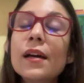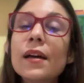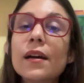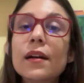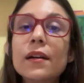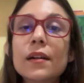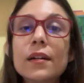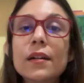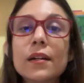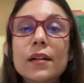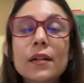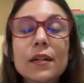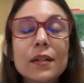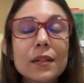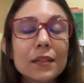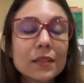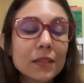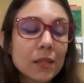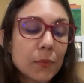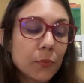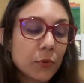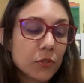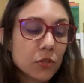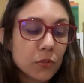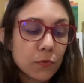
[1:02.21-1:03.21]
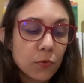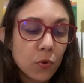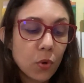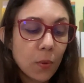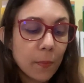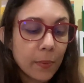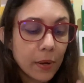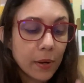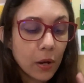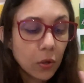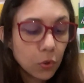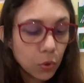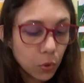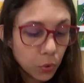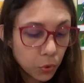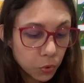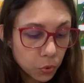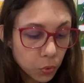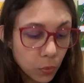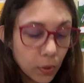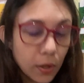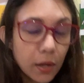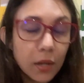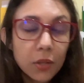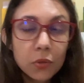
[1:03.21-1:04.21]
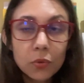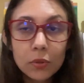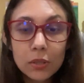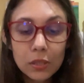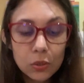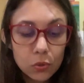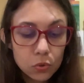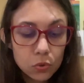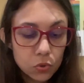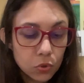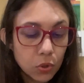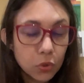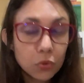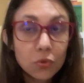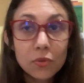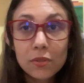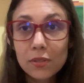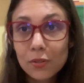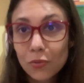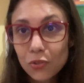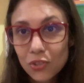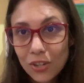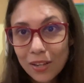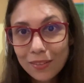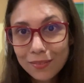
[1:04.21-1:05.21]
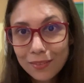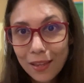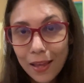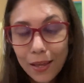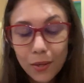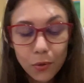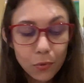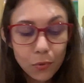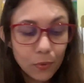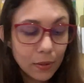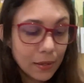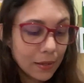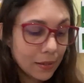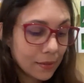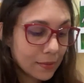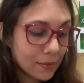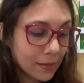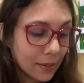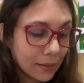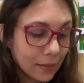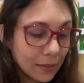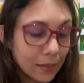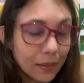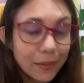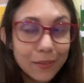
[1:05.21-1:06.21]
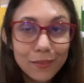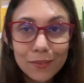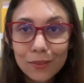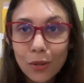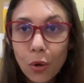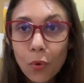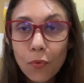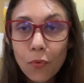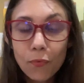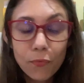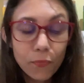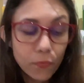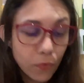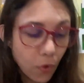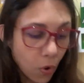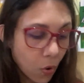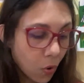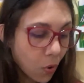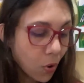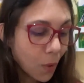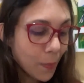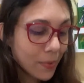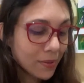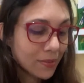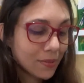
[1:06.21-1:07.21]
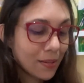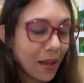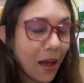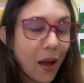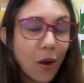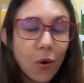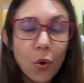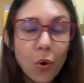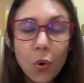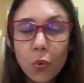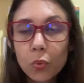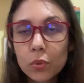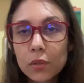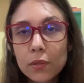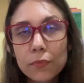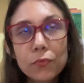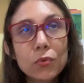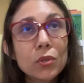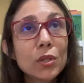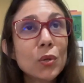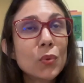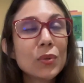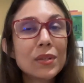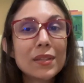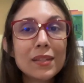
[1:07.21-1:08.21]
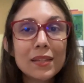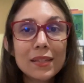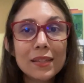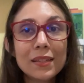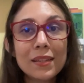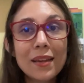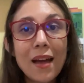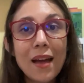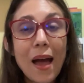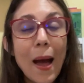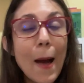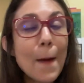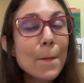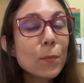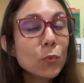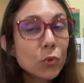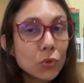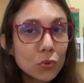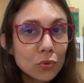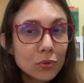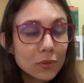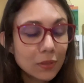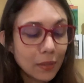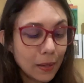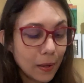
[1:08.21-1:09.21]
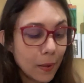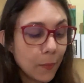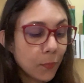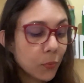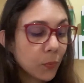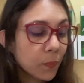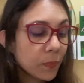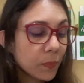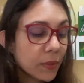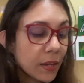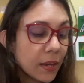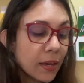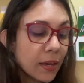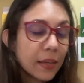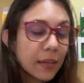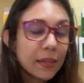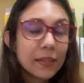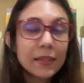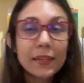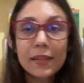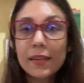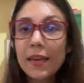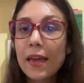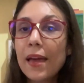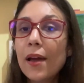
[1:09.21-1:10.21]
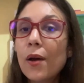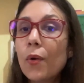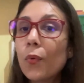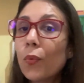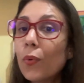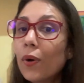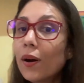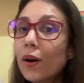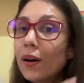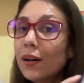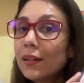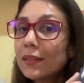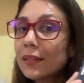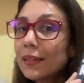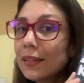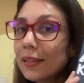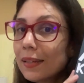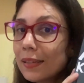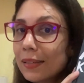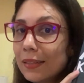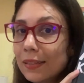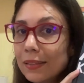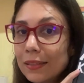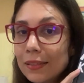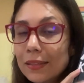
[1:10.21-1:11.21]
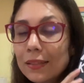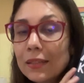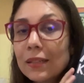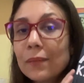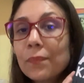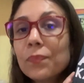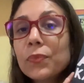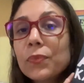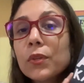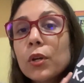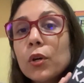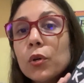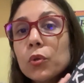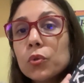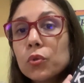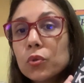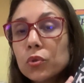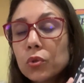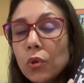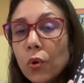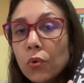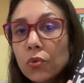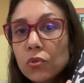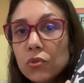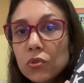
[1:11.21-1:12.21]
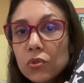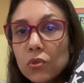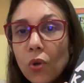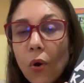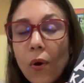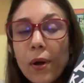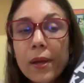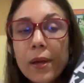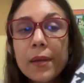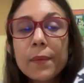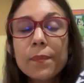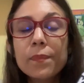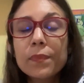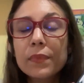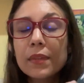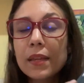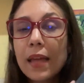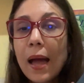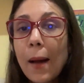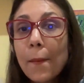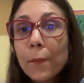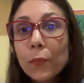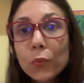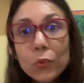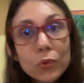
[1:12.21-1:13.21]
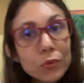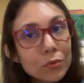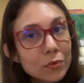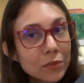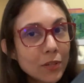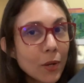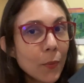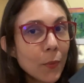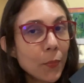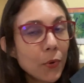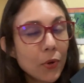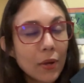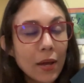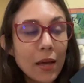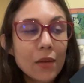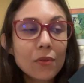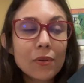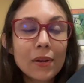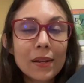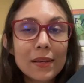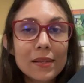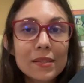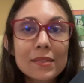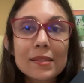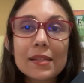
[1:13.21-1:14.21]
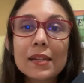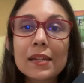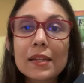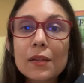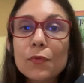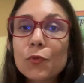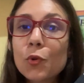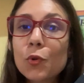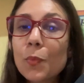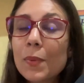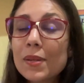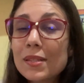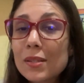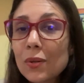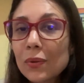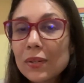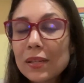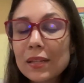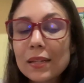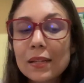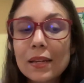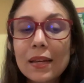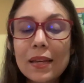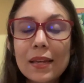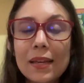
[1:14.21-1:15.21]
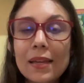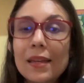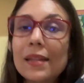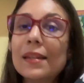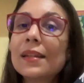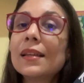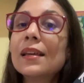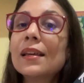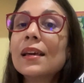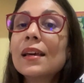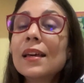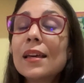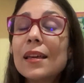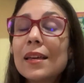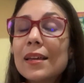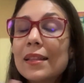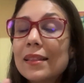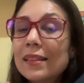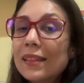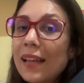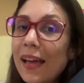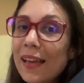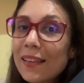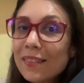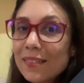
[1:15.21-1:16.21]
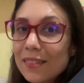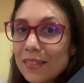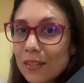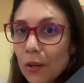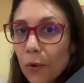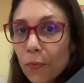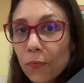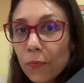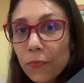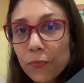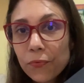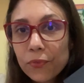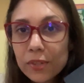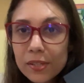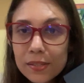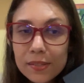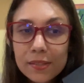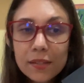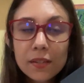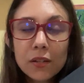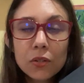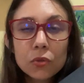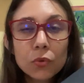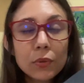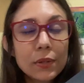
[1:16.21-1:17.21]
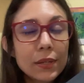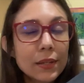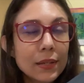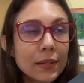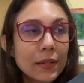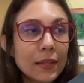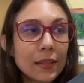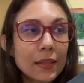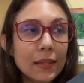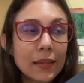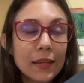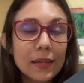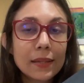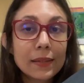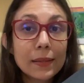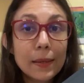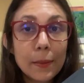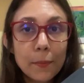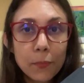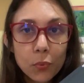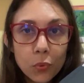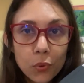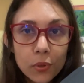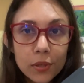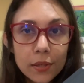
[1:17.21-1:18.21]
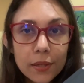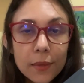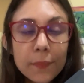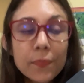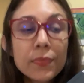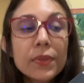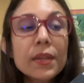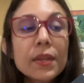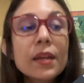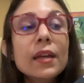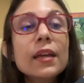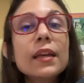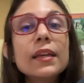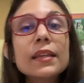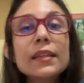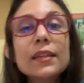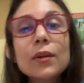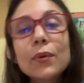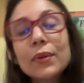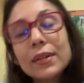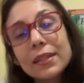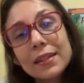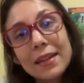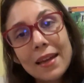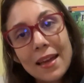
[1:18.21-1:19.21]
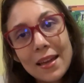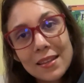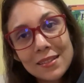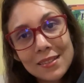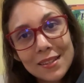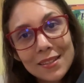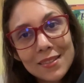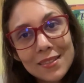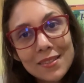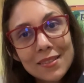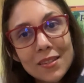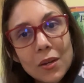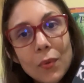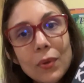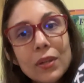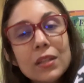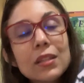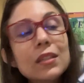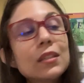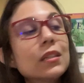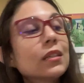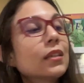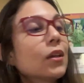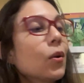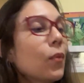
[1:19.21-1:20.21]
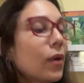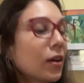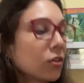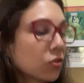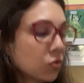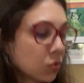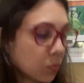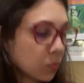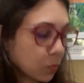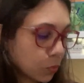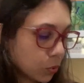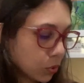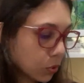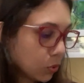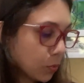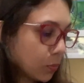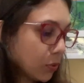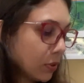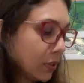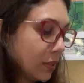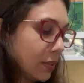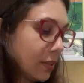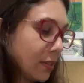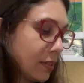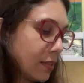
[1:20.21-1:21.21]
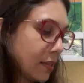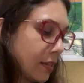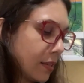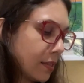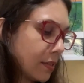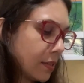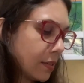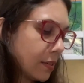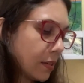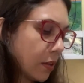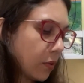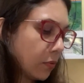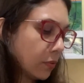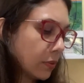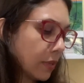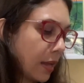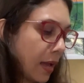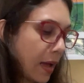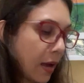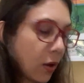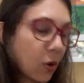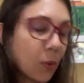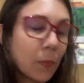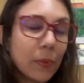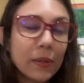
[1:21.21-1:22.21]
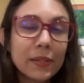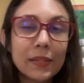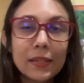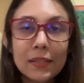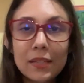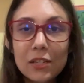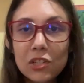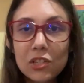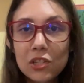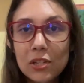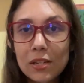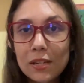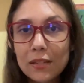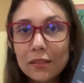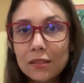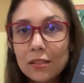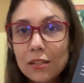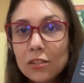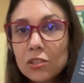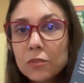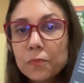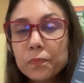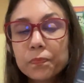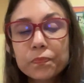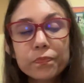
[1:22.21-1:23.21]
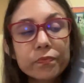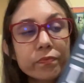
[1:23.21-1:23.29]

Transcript: Uh, e depois eu vou comprar ao longo do ano. E os outros eu já tenho eles aqui. Então, vou começar com um livro que eu queria há muito tempo, que é o Ana Karenina, do Tolstói. Há muito tempo eu quero ler esse livro, mas eu queria ele na edição física, eu não queria ler em e-book, e eu queria essa edição aqui, que eu acho muito bonita, essa edição da Companhia das Letras.